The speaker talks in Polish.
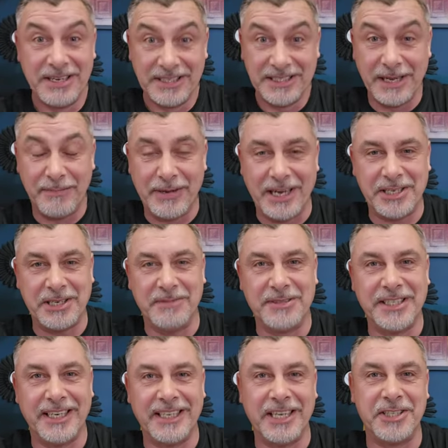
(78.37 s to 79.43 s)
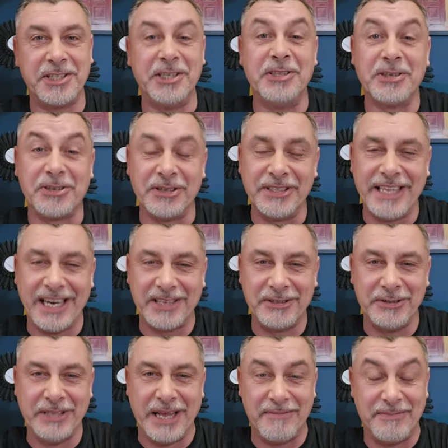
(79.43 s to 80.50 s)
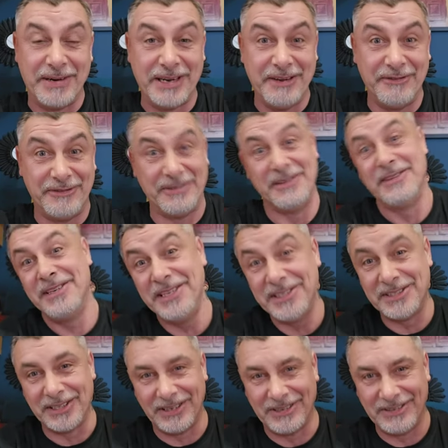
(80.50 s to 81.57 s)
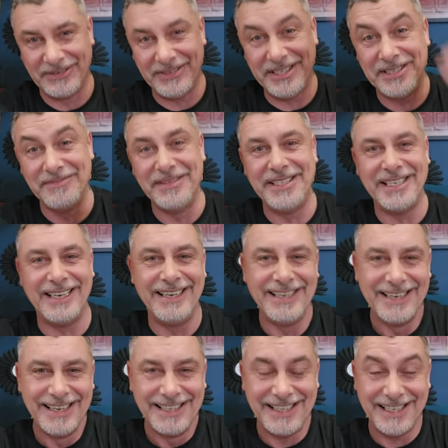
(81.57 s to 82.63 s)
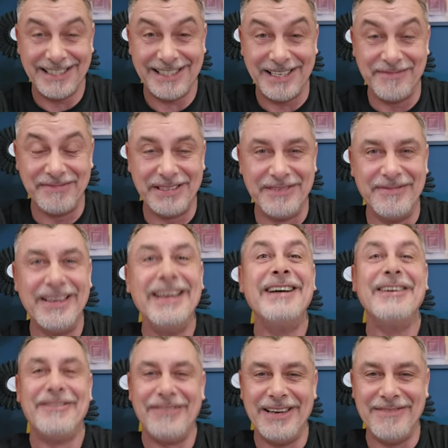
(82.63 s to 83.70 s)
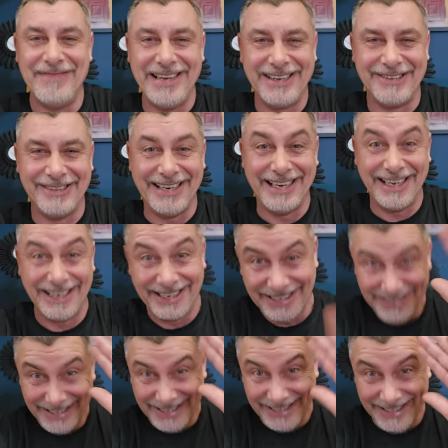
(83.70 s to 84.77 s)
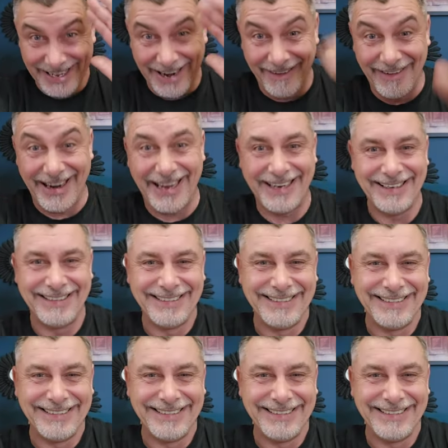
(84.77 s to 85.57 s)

Zapraszam serdecznie do kontaktu na priv. I co? Widzimy się w następnym filmiku, nie? Nara!